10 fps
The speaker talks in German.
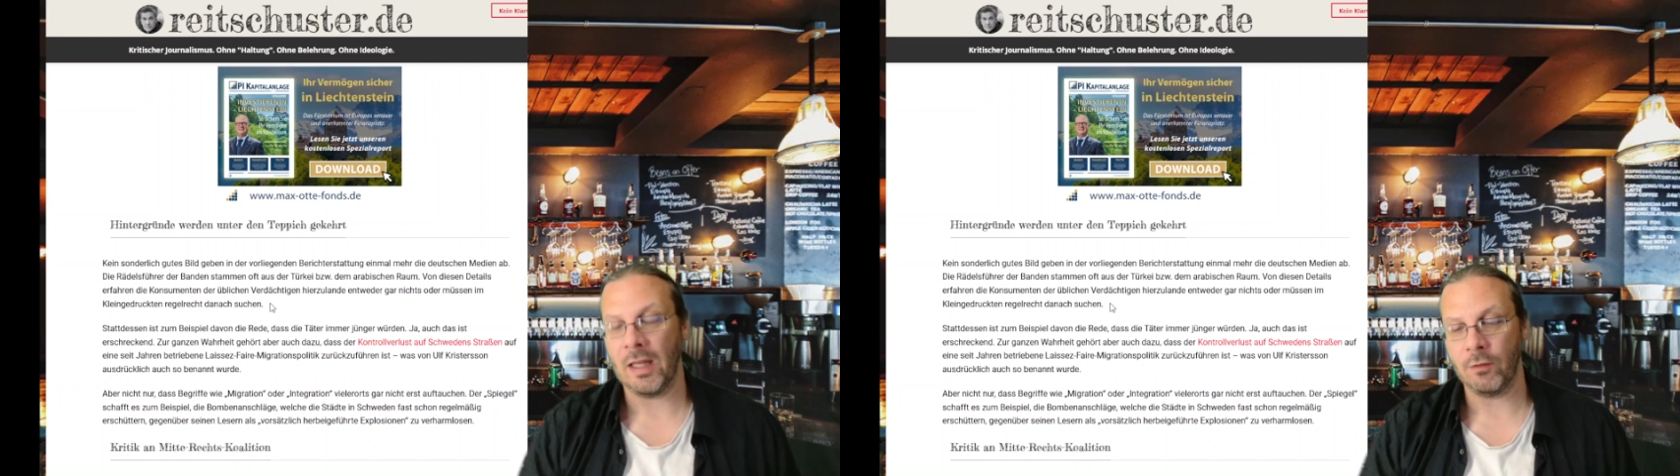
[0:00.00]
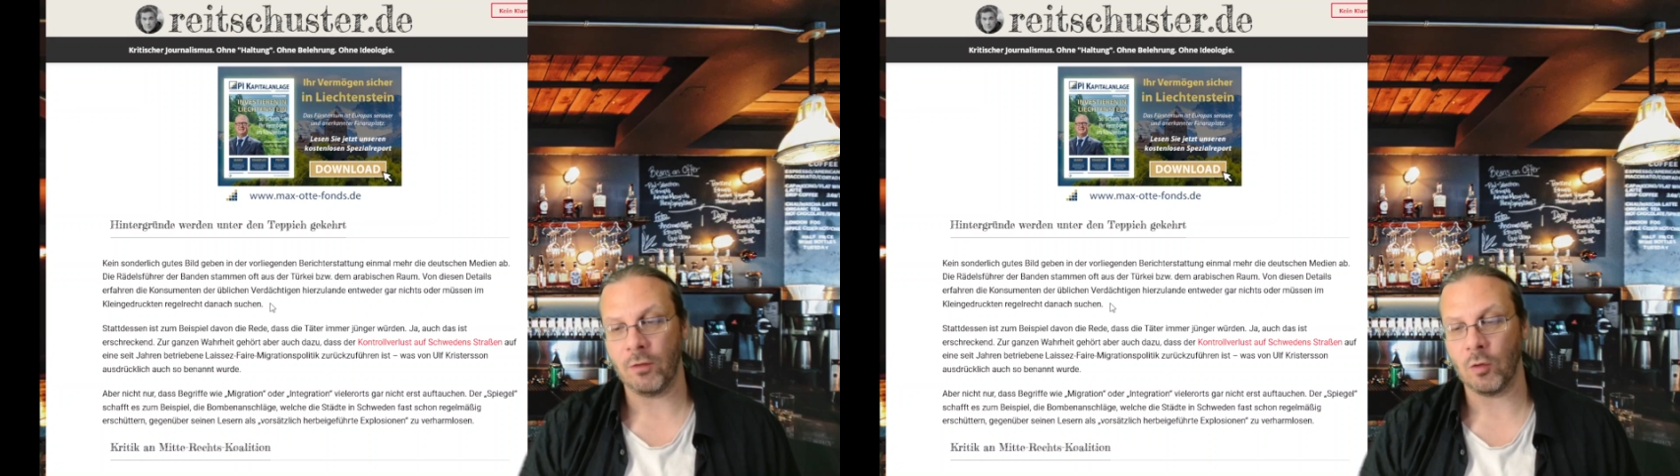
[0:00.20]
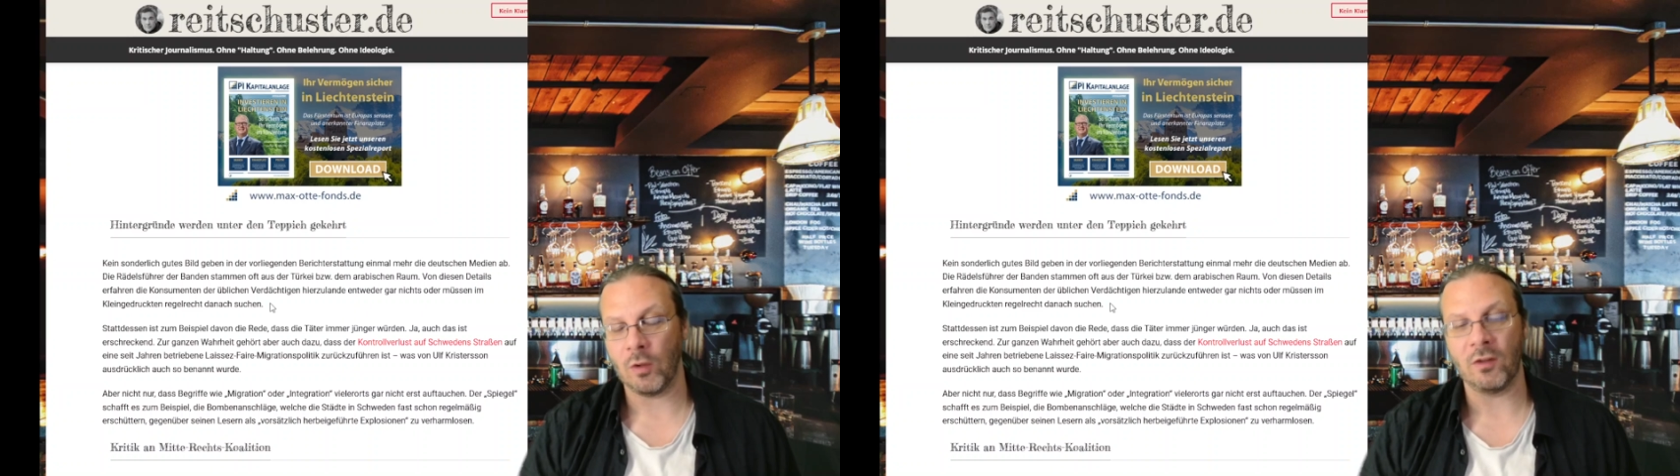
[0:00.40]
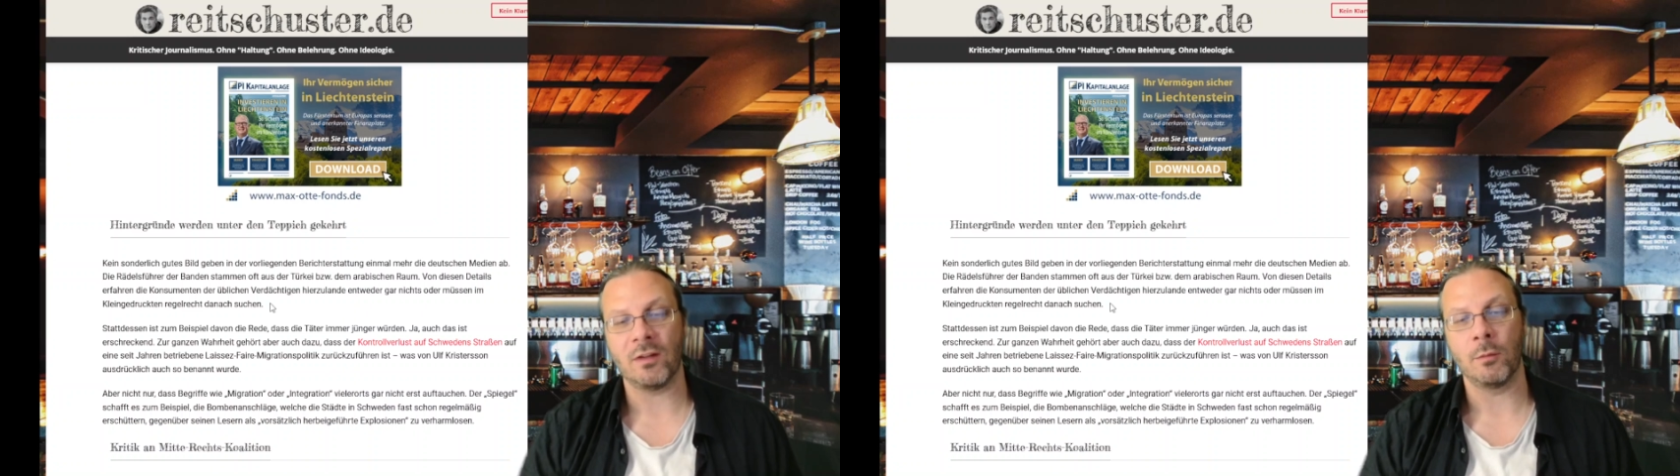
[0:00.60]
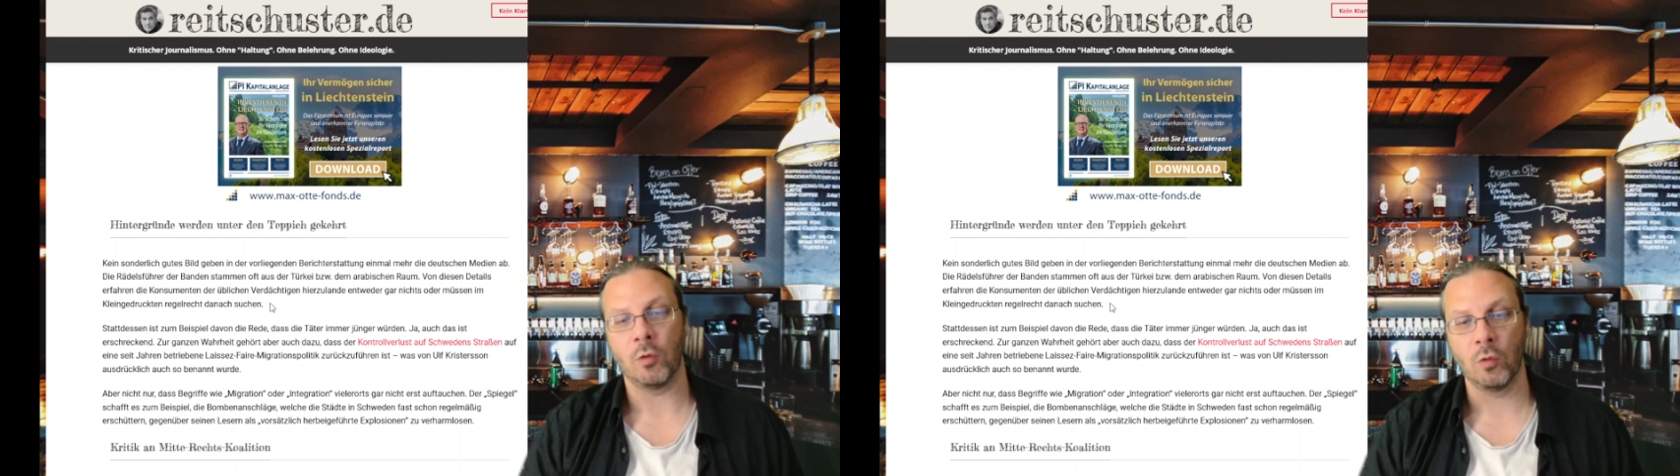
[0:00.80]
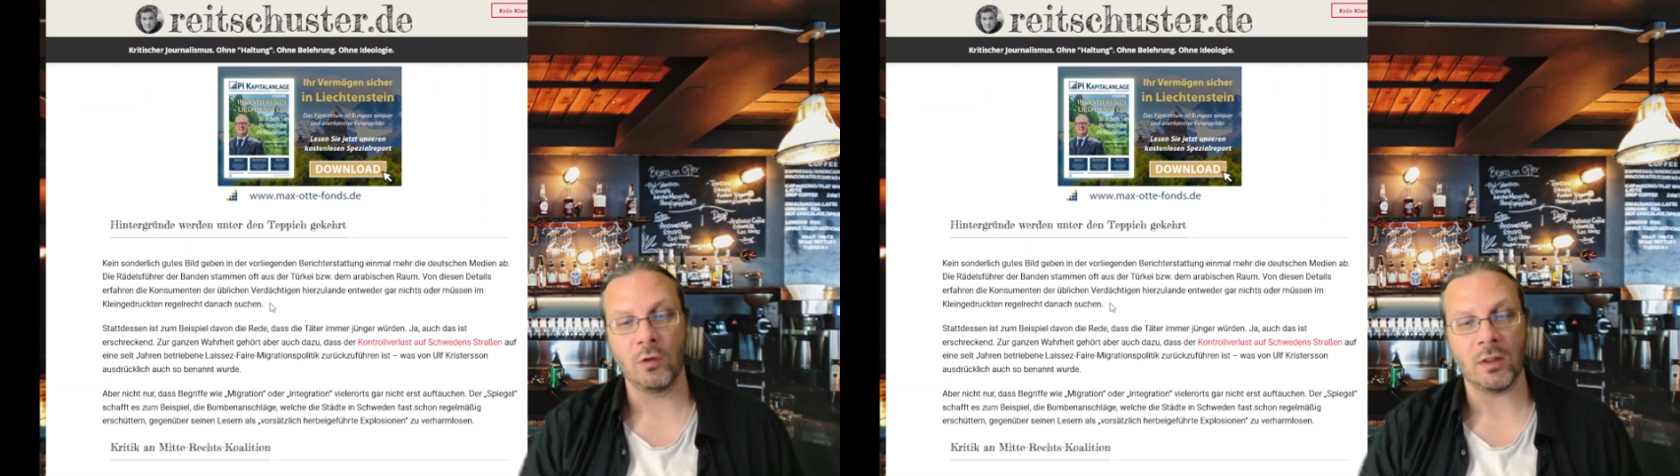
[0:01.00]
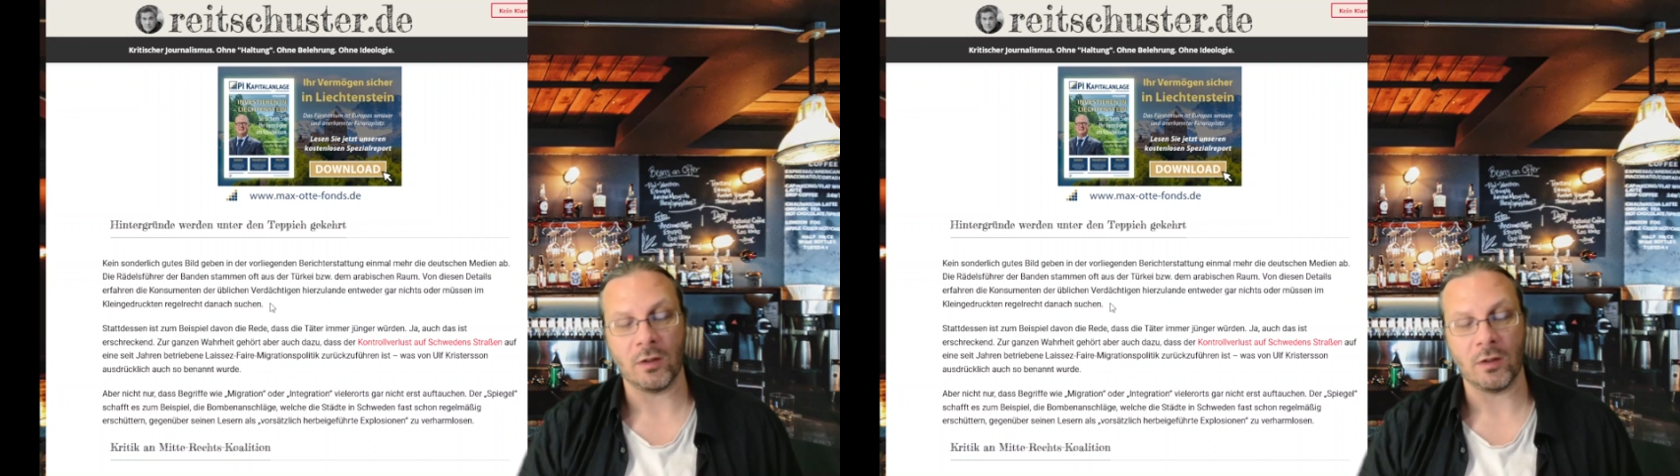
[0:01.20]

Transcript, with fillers: Entweder du gehst damit unter,